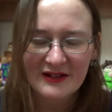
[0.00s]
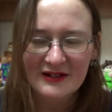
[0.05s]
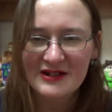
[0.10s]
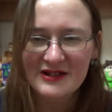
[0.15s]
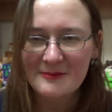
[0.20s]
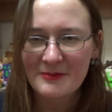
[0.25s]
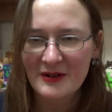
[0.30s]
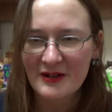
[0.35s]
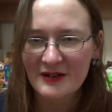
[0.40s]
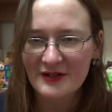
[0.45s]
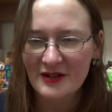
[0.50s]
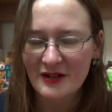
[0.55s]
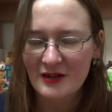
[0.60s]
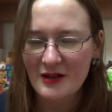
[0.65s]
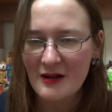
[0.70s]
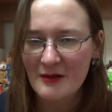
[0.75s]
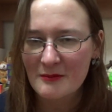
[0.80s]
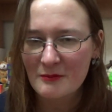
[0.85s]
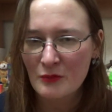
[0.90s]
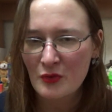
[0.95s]
не
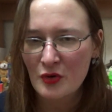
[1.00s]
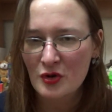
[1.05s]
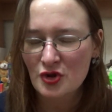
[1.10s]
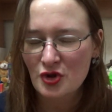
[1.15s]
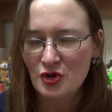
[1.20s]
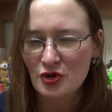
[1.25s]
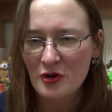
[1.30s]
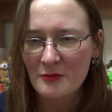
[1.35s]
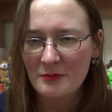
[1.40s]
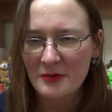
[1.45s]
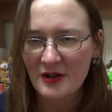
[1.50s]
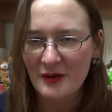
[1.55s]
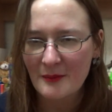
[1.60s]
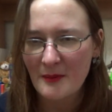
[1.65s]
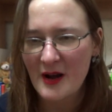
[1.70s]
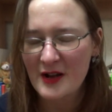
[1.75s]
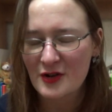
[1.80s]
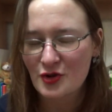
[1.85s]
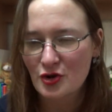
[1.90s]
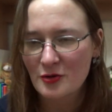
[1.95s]
показала мой шоп или
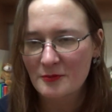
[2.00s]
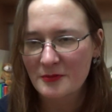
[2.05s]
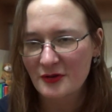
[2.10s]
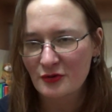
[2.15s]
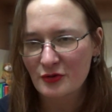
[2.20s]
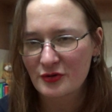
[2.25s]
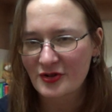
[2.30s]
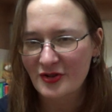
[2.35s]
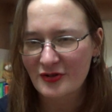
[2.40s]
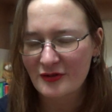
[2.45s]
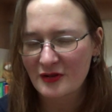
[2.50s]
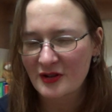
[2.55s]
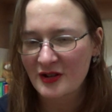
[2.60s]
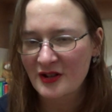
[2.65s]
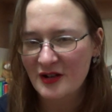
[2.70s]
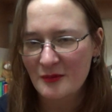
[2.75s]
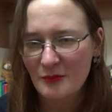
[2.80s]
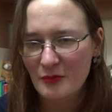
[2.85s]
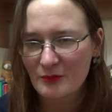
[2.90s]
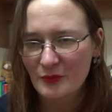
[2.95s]
my shop какой-то,
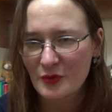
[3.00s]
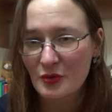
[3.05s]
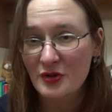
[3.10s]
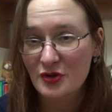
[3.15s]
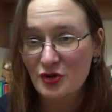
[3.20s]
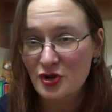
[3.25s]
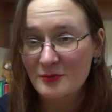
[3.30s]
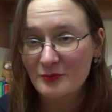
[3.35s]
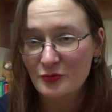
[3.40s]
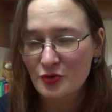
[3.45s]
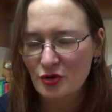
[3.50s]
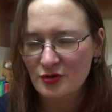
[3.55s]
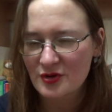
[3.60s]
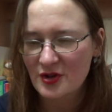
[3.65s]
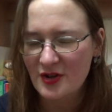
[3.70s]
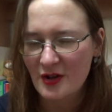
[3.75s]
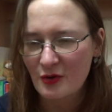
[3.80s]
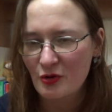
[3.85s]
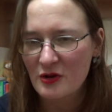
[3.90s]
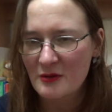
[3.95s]
или, ну, в общем, что-то
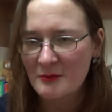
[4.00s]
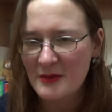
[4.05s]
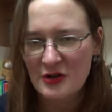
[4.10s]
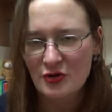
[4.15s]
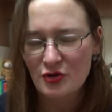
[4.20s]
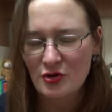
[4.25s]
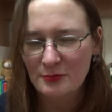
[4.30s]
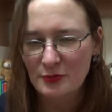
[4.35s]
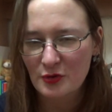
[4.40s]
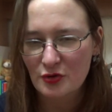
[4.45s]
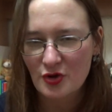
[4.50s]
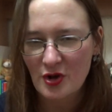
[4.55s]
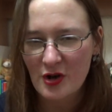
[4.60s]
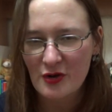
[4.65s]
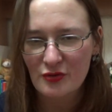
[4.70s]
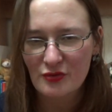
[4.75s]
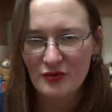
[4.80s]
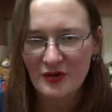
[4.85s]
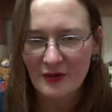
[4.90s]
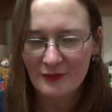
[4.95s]
такое
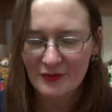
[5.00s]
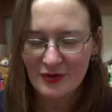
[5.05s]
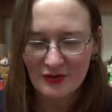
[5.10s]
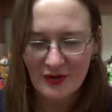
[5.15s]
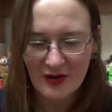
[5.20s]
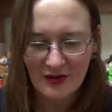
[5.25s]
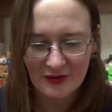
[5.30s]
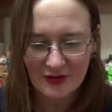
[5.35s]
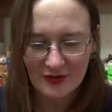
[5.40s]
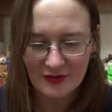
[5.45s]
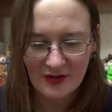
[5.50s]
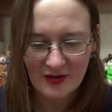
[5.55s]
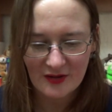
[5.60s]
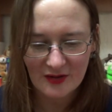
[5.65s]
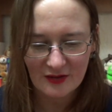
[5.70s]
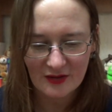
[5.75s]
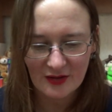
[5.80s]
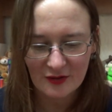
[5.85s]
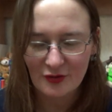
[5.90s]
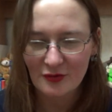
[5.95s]
myshop.ru, я взяла
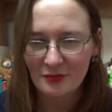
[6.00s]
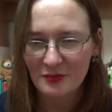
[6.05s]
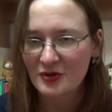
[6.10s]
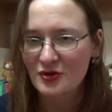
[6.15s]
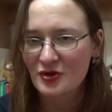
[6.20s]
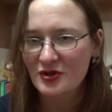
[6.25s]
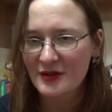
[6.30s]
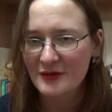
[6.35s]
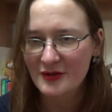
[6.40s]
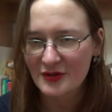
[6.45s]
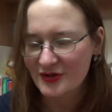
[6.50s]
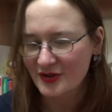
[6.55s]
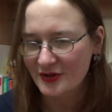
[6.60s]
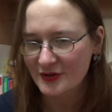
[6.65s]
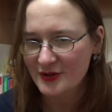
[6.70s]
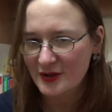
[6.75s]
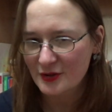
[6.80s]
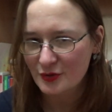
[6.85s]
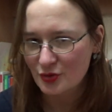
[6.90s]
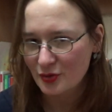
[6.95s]
календарик глянуть, мне человек
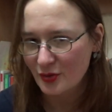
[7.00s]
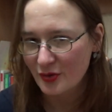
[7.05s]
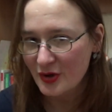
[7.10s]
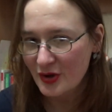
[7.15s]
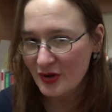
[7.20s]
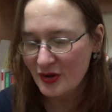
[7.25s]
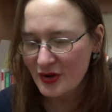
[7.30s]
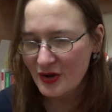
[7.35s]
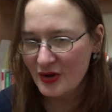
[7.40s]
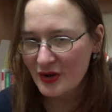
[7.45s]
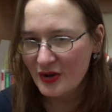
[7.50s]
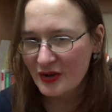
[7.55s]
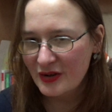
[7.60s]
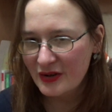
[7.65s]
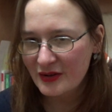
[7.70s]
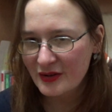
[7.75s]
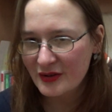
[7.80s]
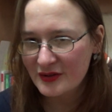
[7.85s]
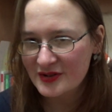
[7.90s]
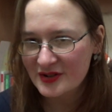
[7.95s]
сказал, что
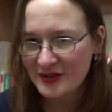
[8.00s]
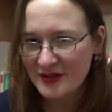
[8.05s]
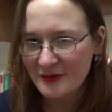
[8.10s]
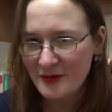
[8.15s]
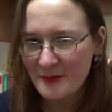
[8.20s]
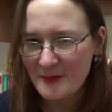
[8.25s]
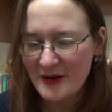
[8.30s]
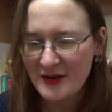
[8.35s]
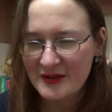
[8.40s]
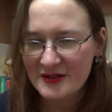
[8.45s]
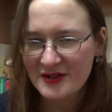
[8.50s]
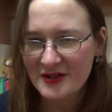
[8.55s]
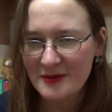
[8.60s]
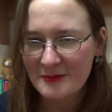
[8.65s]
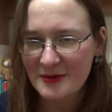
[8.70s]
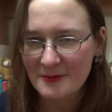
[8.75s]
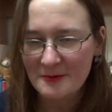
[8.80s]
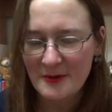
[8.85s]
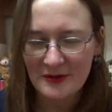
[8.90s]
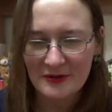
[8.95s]
э, с этого магазина
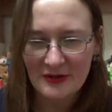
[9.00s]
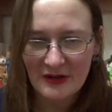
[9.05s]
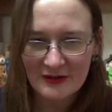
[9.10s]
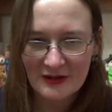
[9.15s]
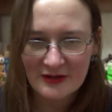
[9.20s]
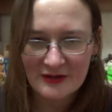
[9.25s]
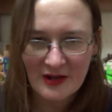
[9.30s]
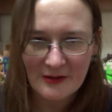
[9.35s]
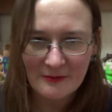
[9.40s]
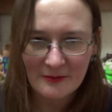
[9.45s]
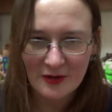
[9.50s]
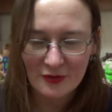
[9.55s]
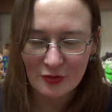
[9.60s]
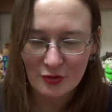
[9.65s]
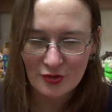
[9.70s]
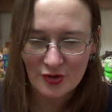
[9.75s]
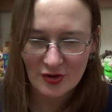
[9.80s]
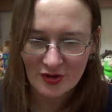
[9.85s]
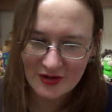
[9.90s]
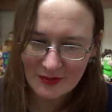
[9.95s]
бесплатная доставка и
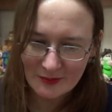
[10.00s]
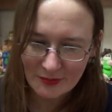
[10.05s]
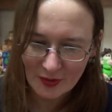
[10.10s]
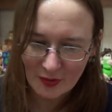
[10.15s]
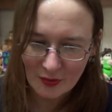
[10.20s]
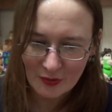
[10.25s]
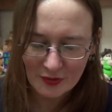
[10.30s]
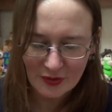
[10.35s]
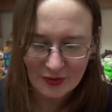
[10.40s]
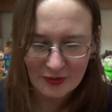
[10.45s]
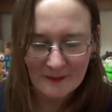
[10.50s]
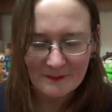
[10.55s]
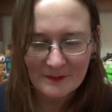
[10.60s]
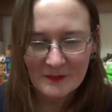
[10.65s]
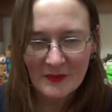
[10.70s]
тоже к ним приходит.